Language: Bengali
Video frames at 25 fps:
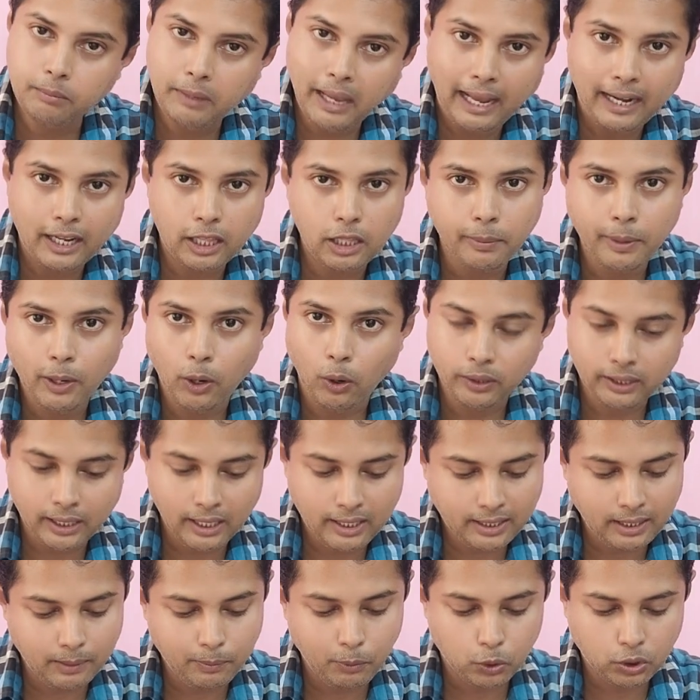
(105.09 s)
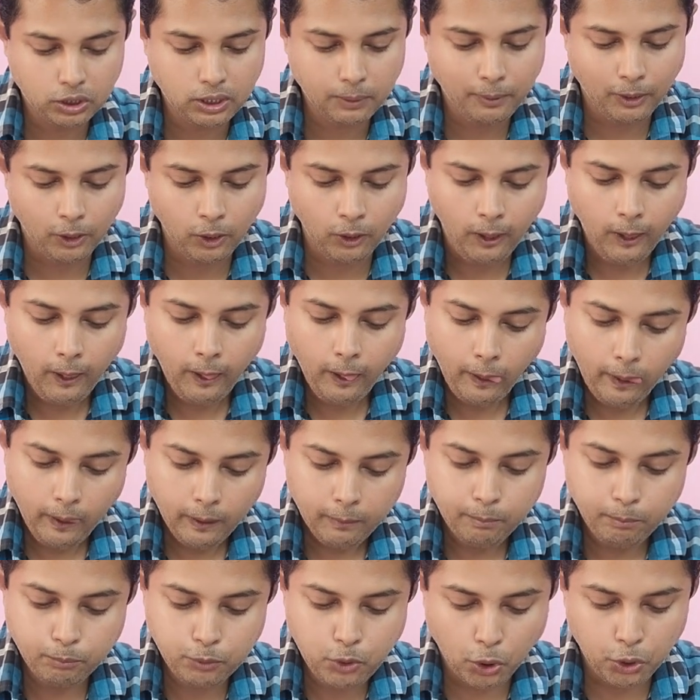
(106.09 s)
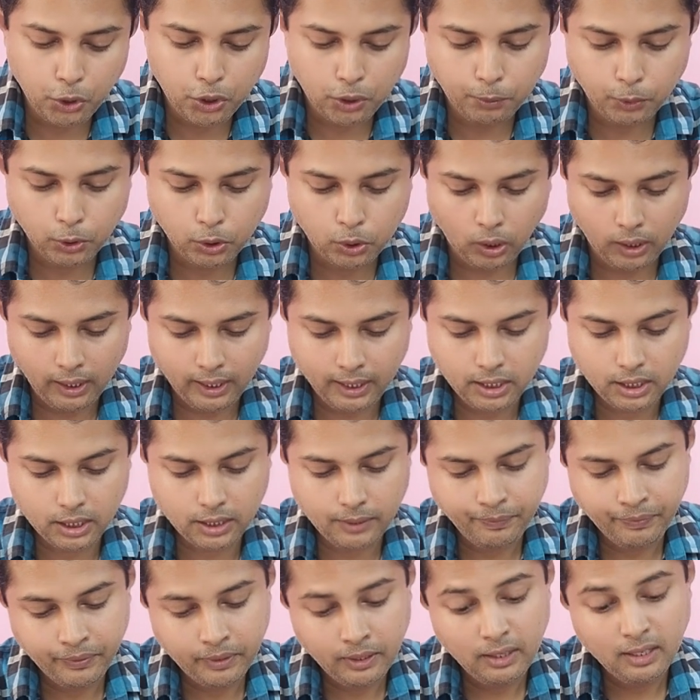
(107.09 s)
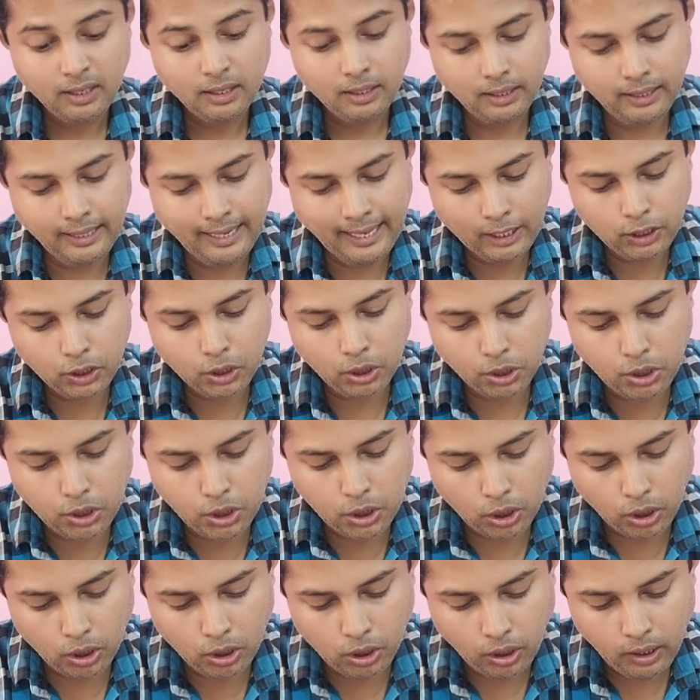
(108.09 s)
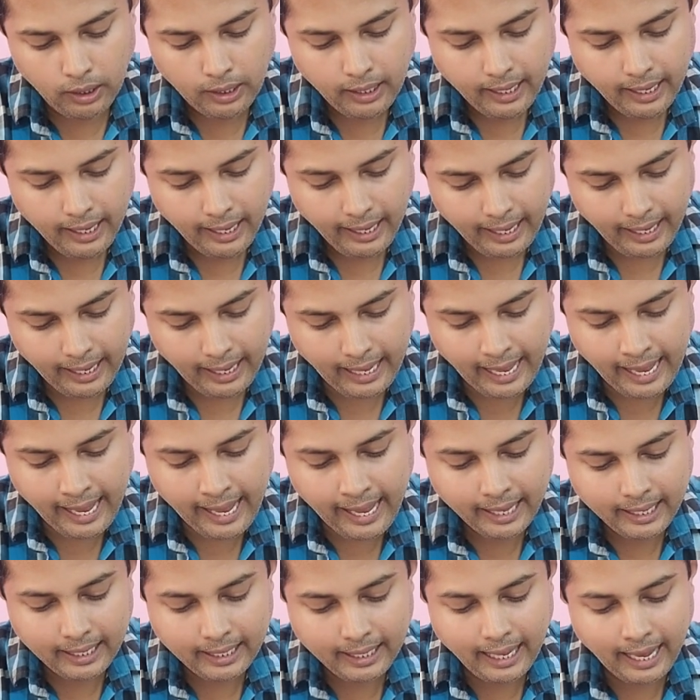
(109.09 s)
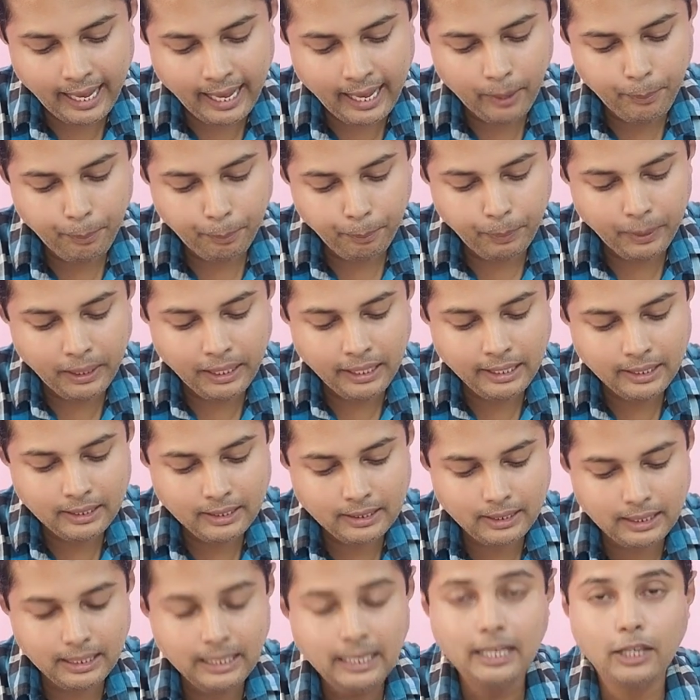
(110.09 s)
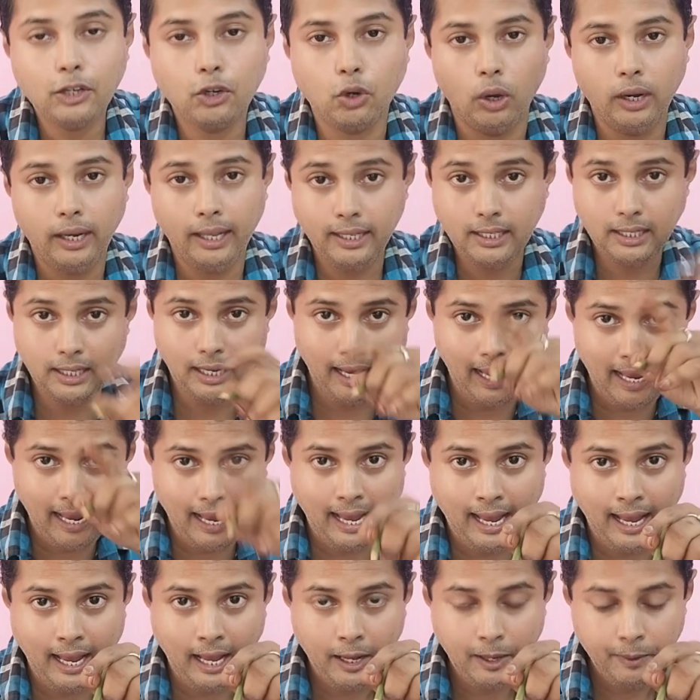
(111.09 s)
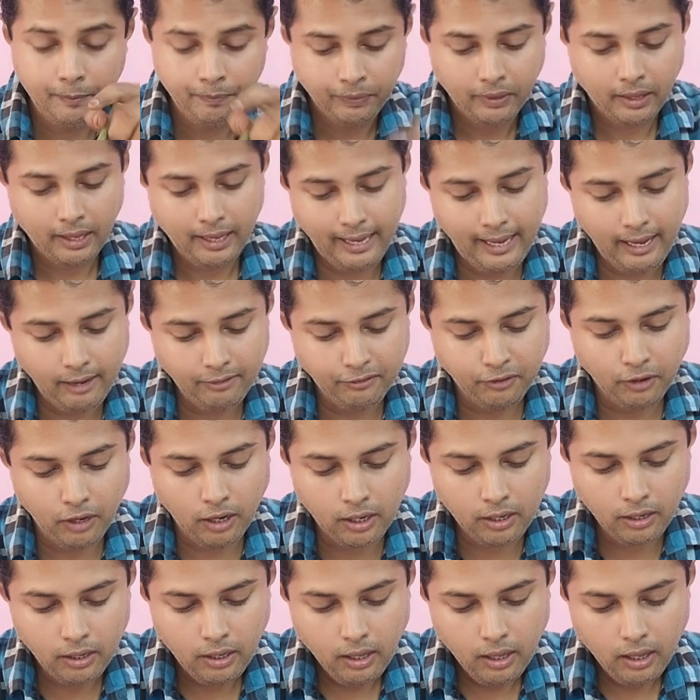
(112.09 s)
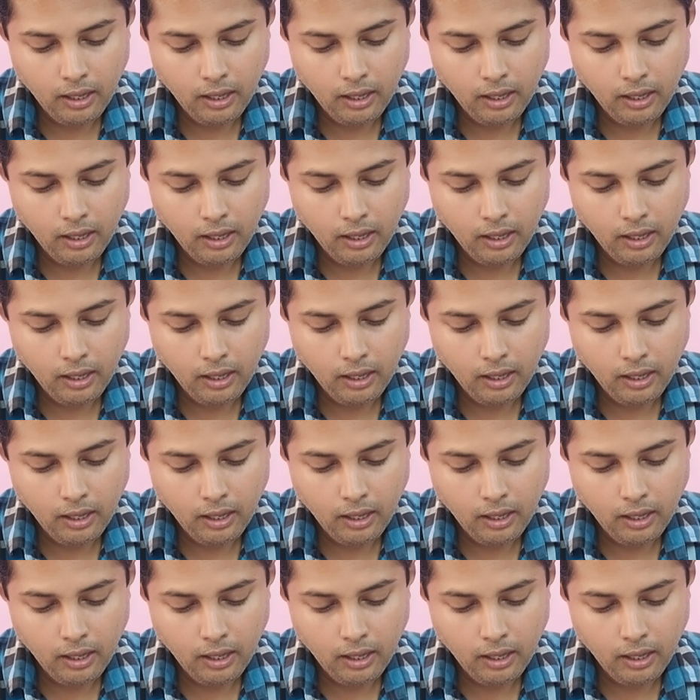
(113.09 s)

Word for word: এখানে তুমি অনার্সে পড়তে পারো চন্দ্রপুর কলেজ নেক্সট হচ্ছে হলো এ কে পি সি কলেজ এ এ ফর